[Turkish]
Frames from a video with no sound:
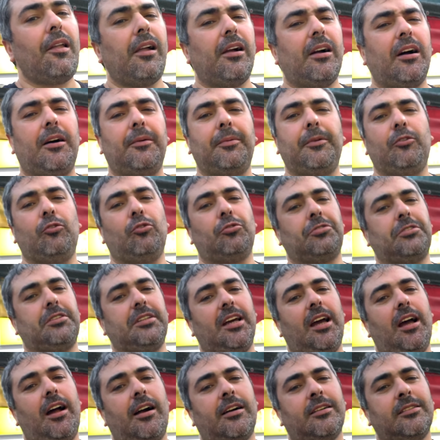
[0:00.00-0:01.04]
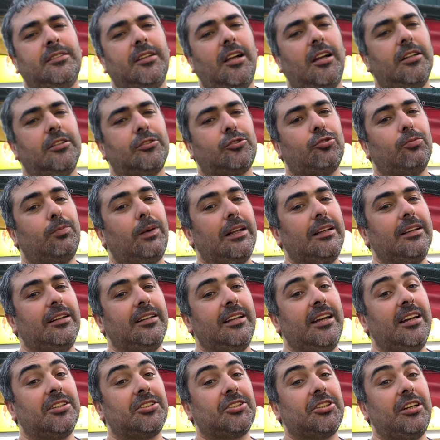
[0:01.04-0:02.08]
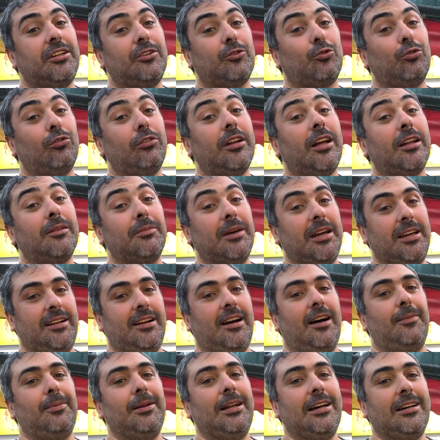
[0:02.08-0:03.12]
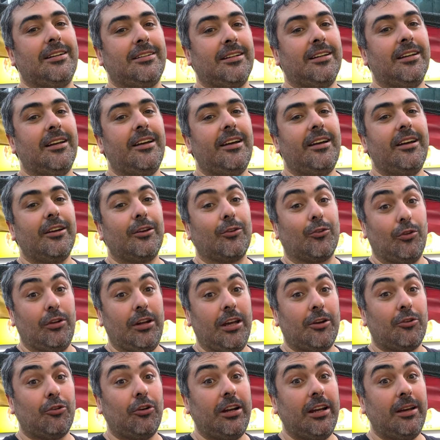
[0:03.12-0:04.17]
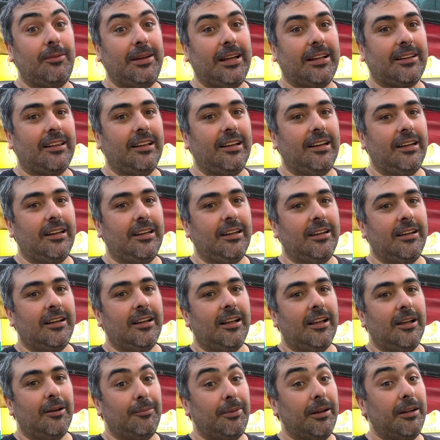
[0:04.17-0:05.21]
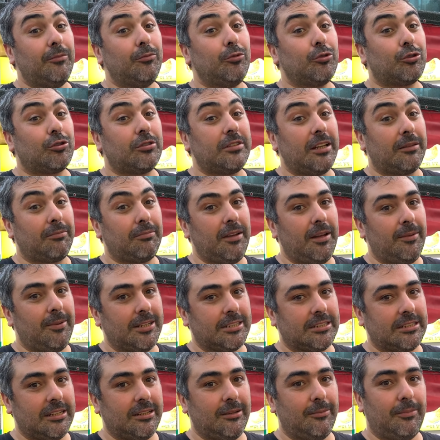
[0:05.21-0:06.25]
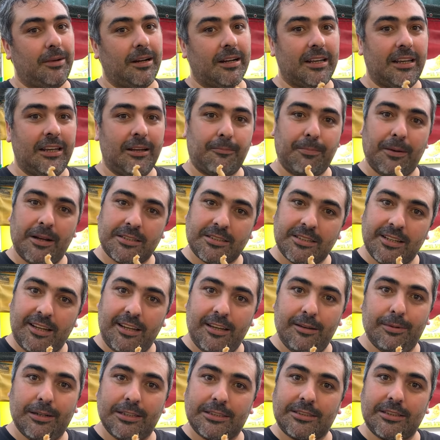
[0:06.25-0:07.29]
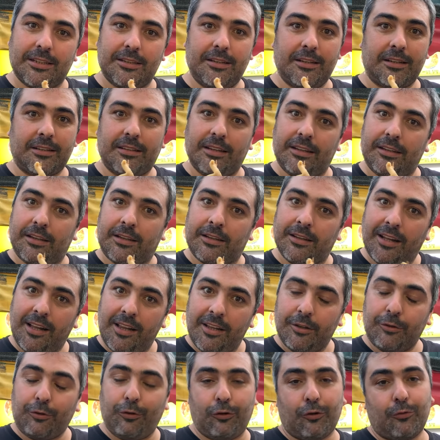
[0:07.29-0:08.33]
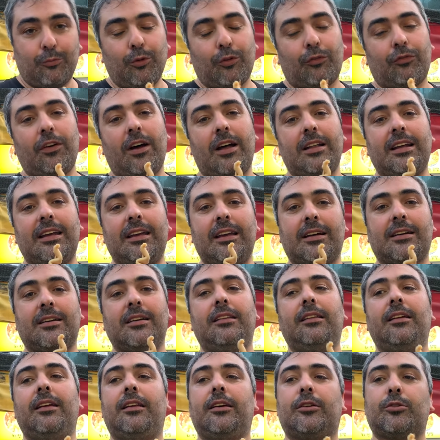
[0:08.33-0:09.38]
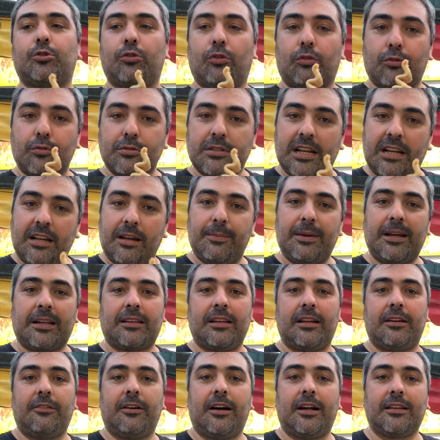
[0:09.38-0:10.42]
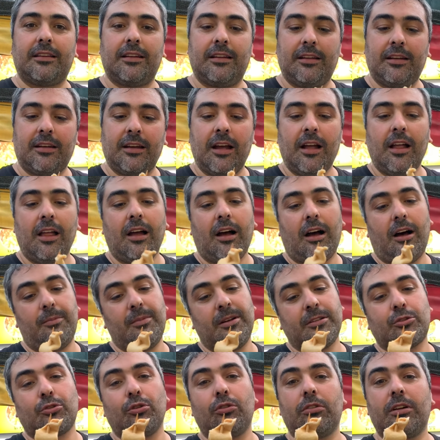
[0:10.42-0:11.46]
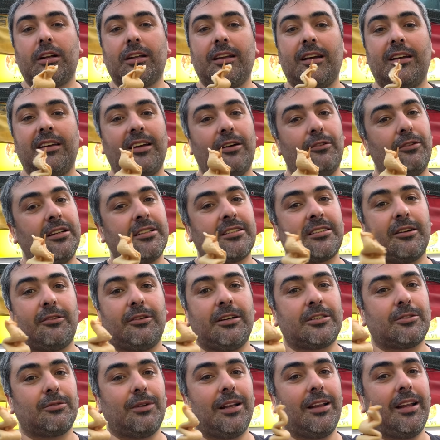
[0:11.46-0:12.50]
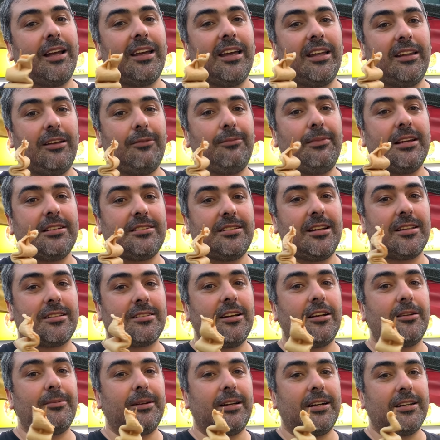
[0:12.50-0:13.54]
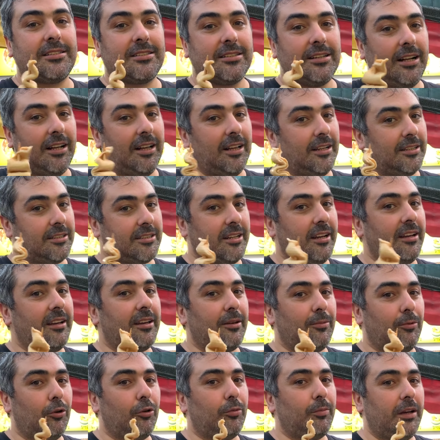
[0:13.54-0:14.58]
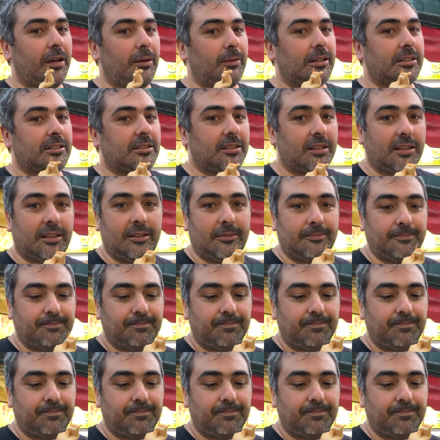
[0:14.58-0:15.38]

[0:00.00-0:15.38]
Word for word: Abi yok ya. Şu balığın her şeyini kullanmayın abiler. Güney Kore yemekleri. Beni mutsuz etmeye başladım bak. İlk başta iyi başladık dedik. Türk mutfağına yakın dedik. Çok güzel yemekleri var dedik. Ama sonradan yavaş yavaş valla yediğim lezzetler biraz şey gibi olmaya başladı.